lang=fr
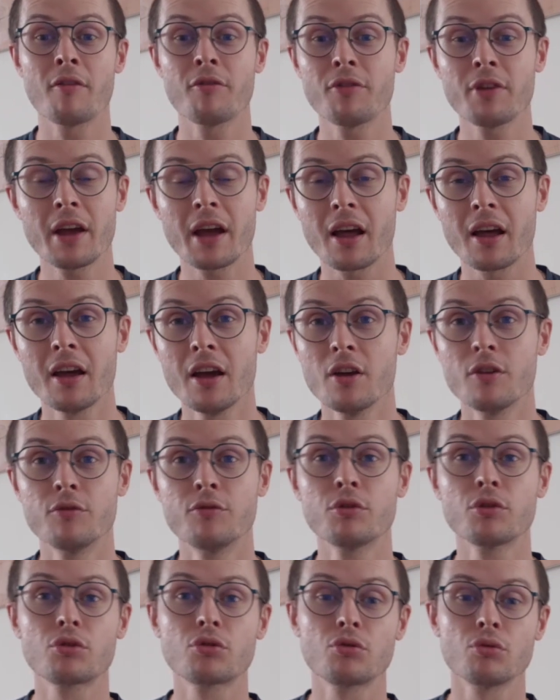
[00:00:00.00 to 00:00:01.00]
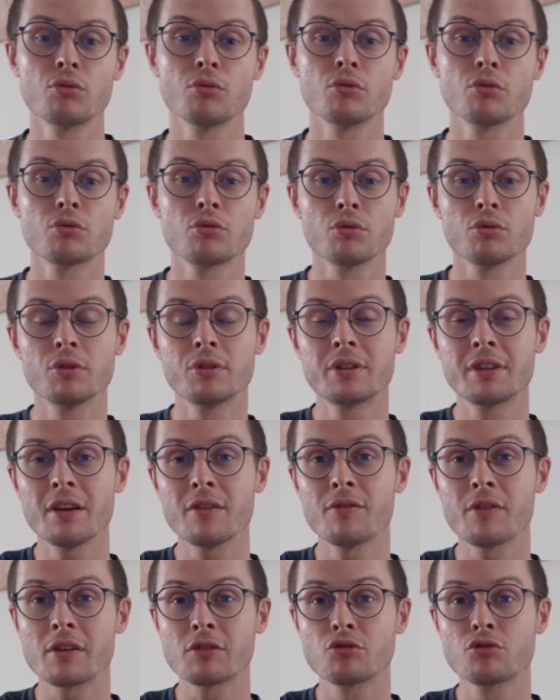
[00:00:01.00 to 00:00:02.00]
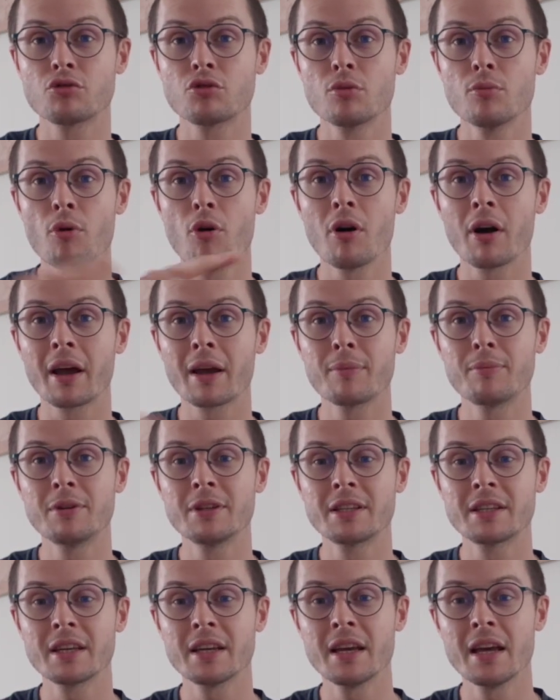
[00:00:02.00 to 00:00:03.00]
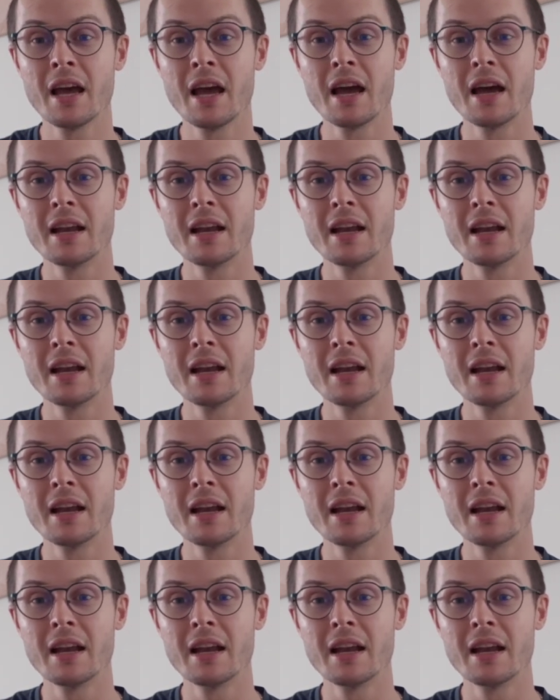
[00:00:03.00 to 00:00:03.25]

faire vu que ton, ton ETF va justement répliquer